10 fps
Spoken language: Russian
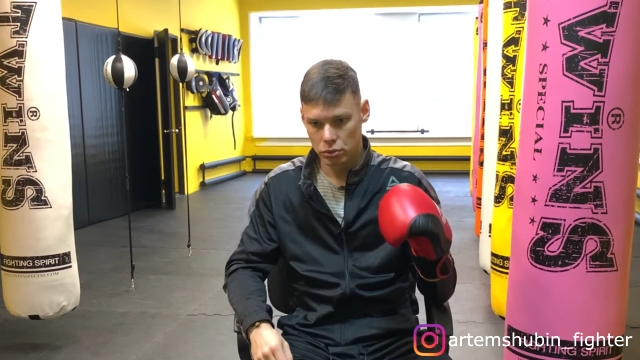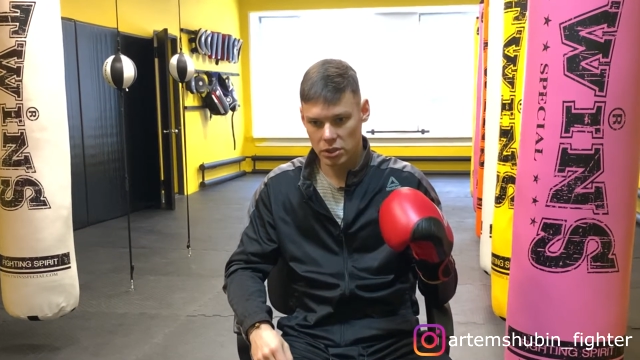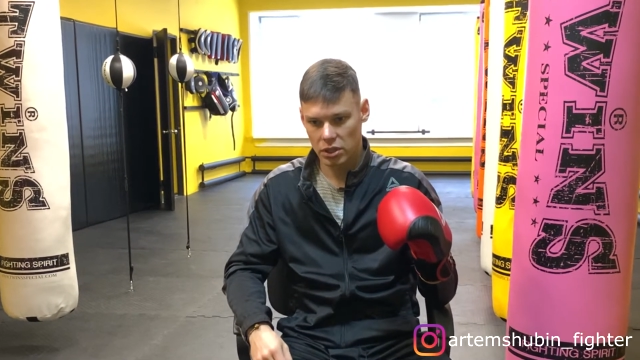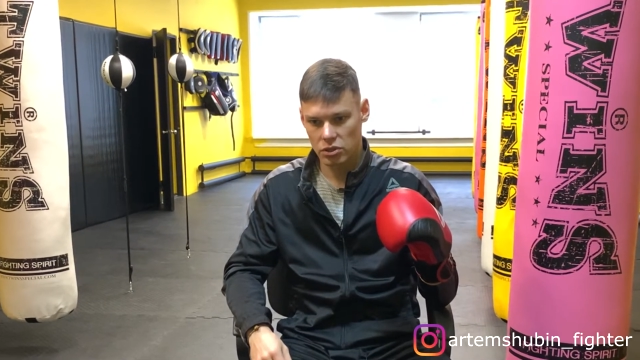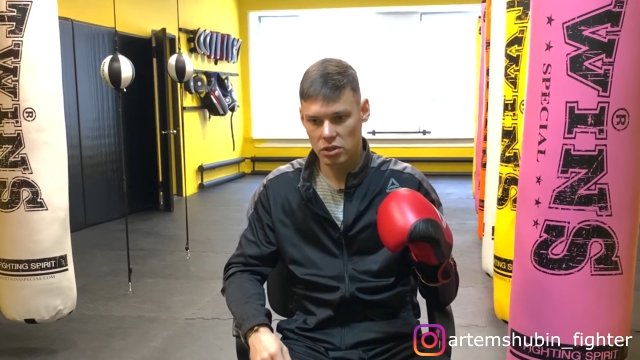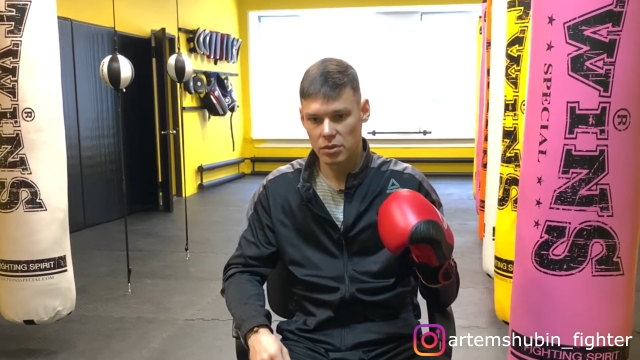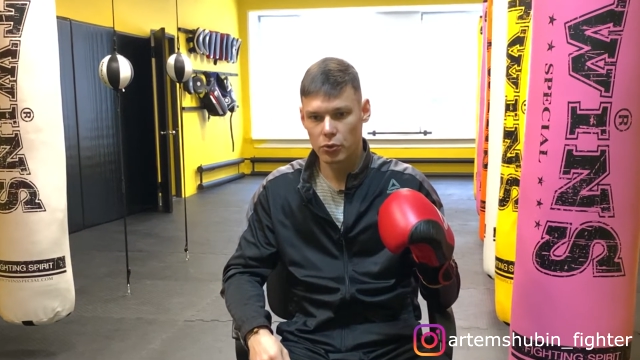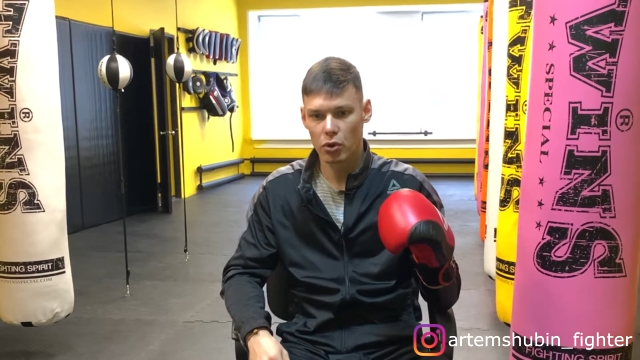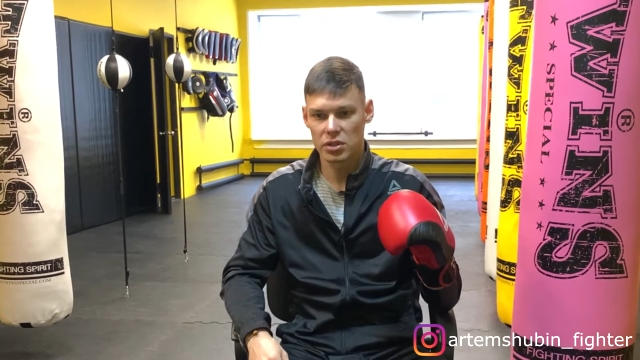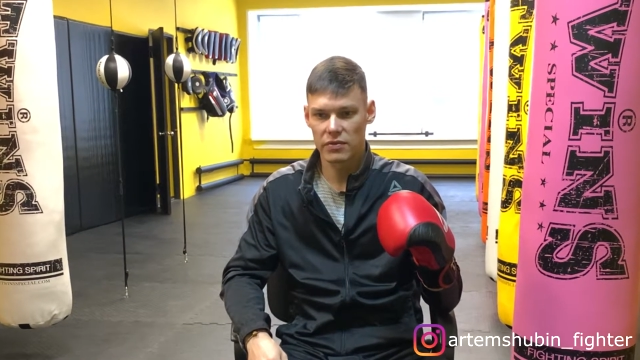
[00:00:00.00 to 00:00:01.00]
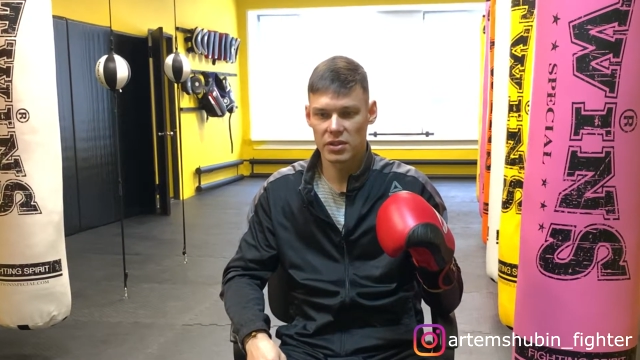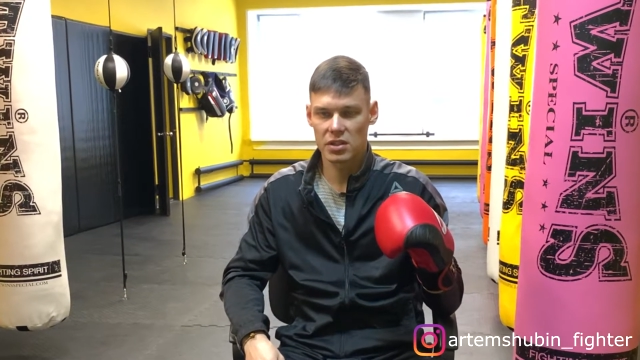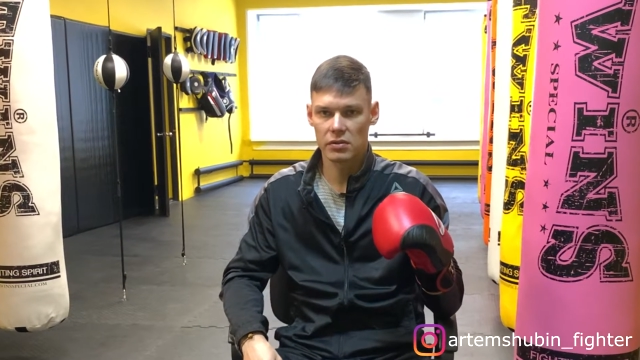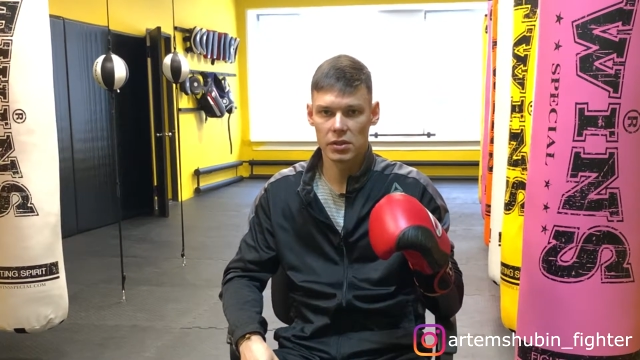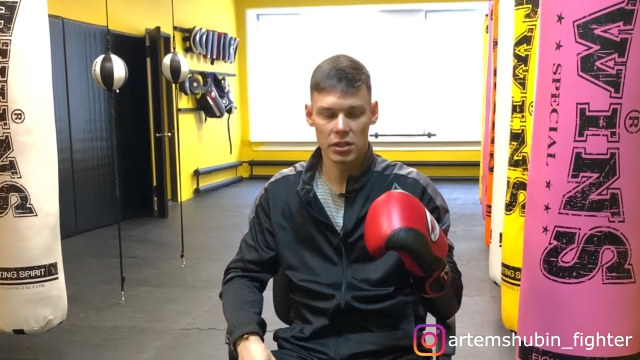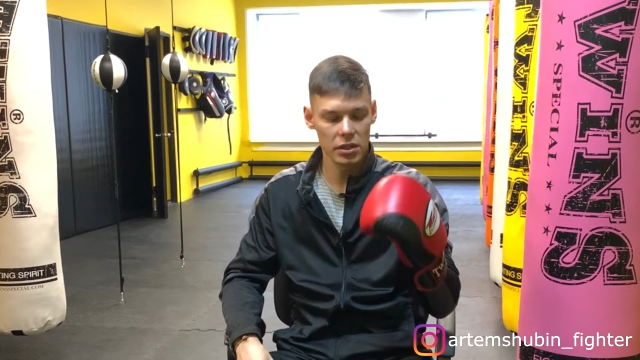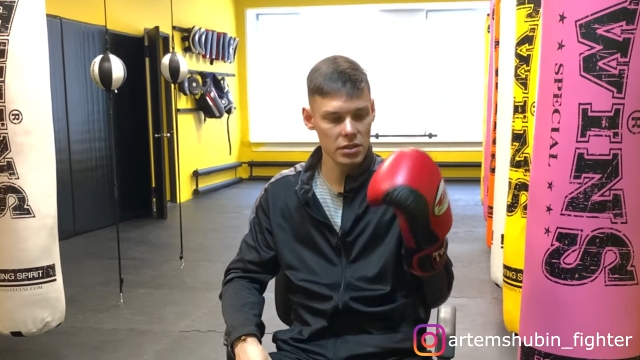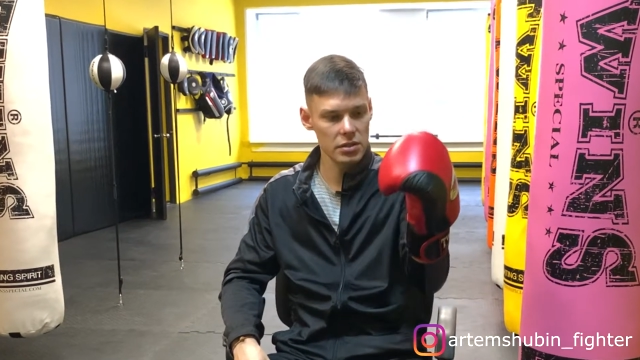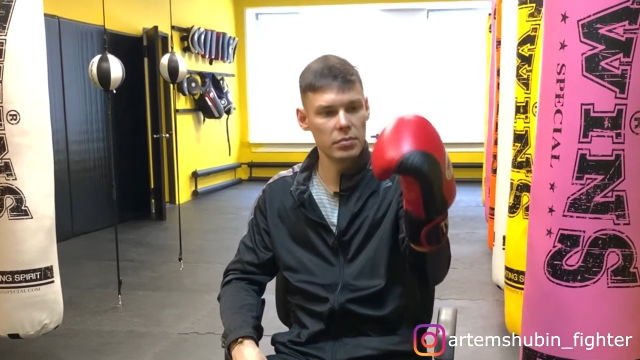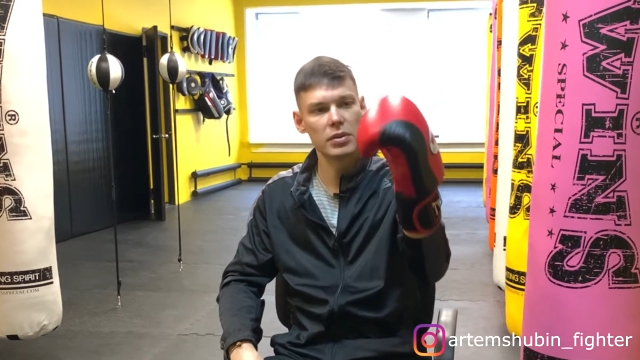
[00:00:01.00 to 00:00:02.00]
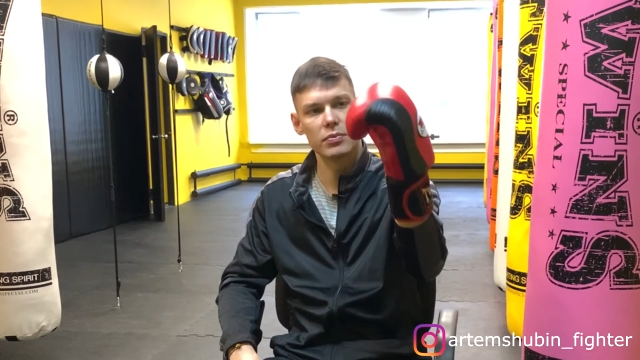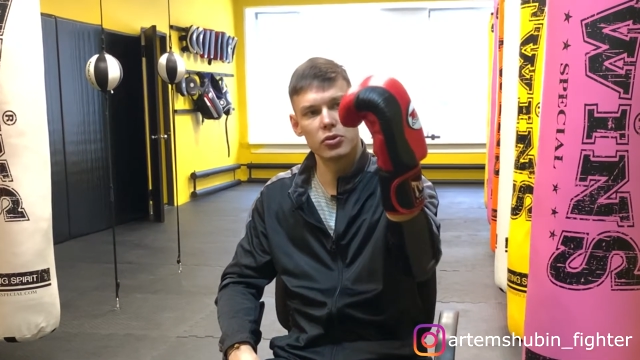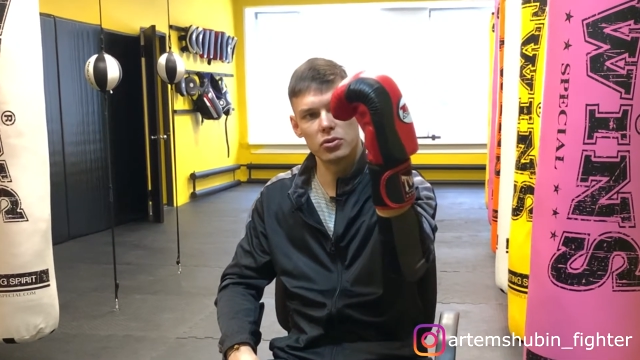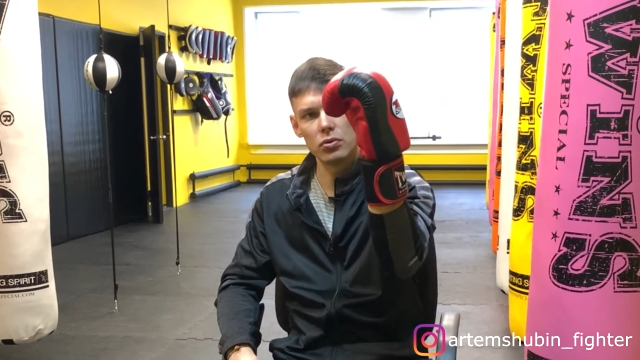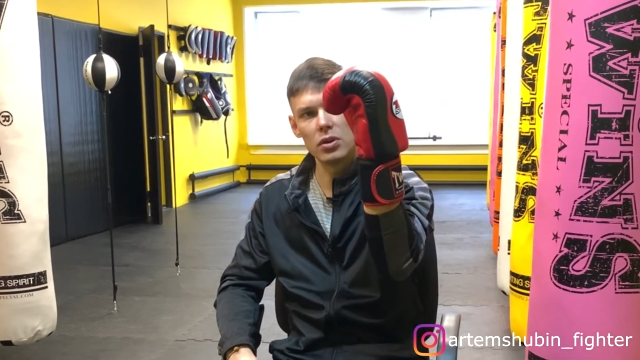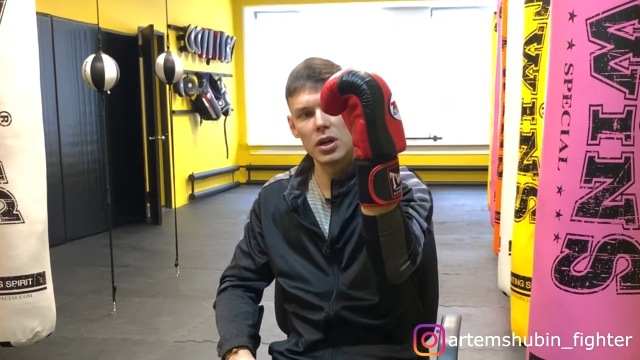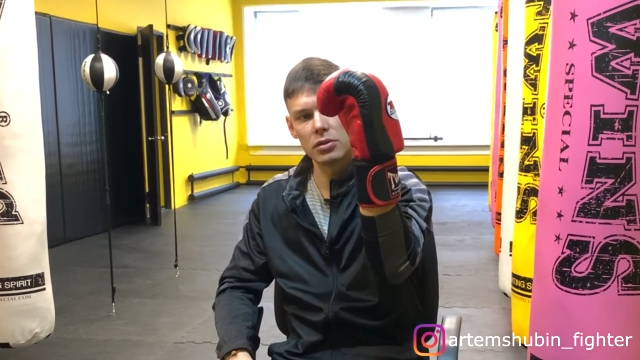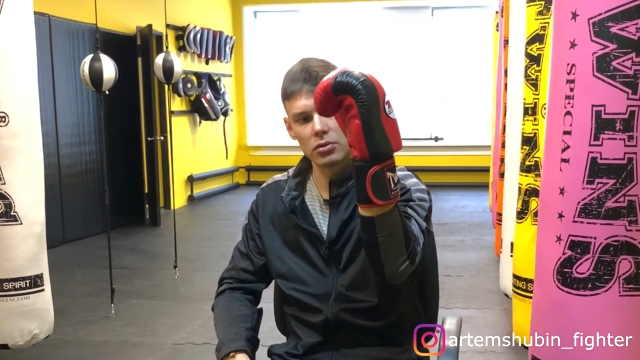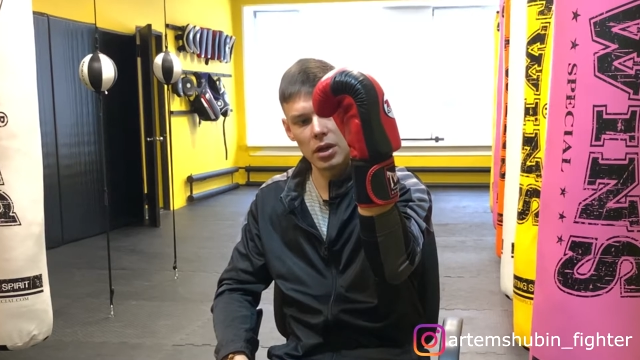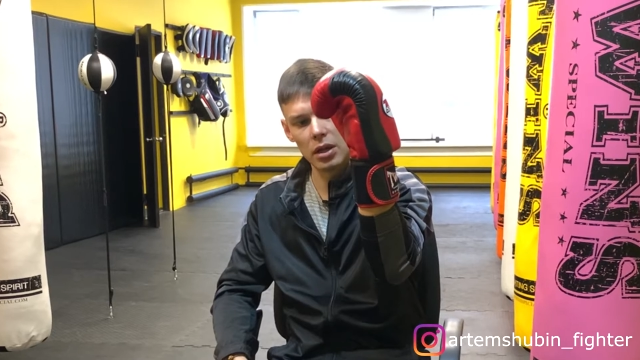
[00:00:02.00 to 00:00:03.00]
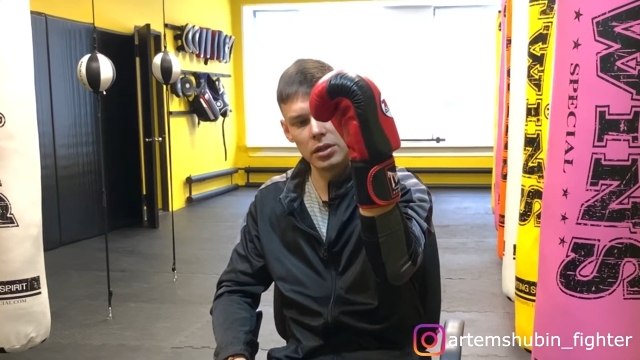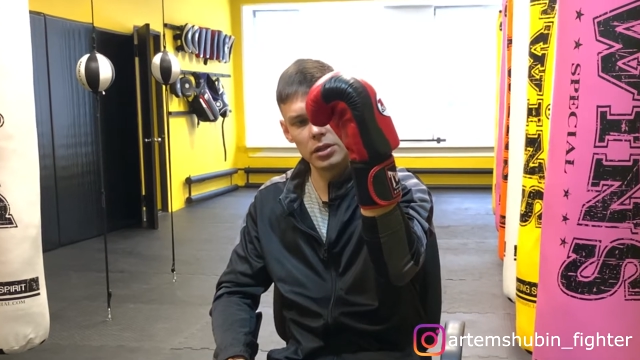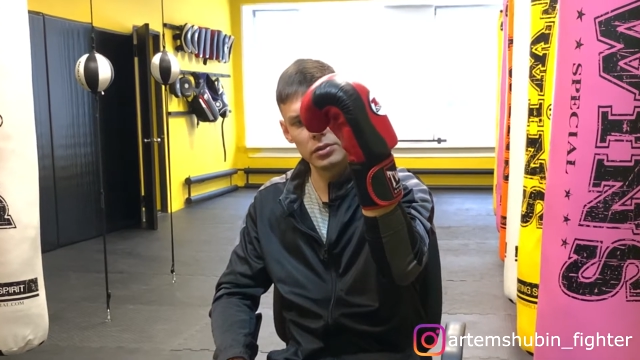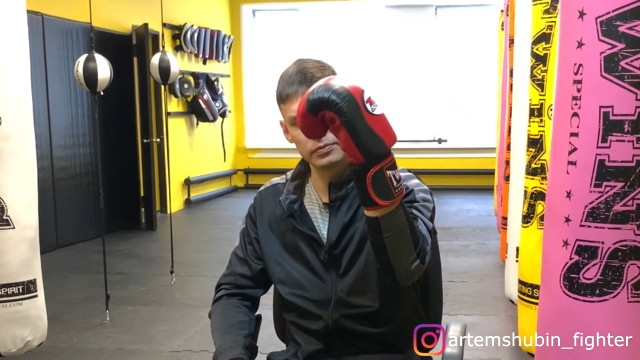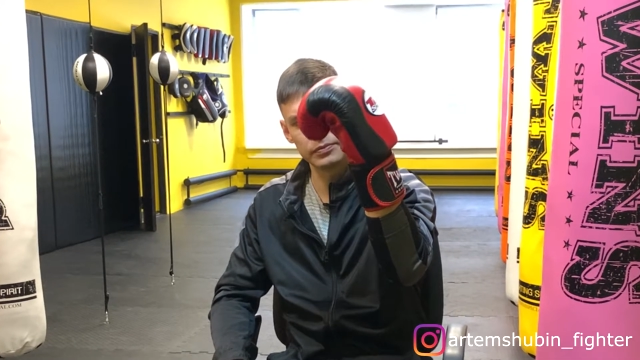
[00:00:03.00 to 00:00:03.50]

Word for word: достаточно неплохо зафиксирована кисть. Посмотрим, гуляет рука или нет.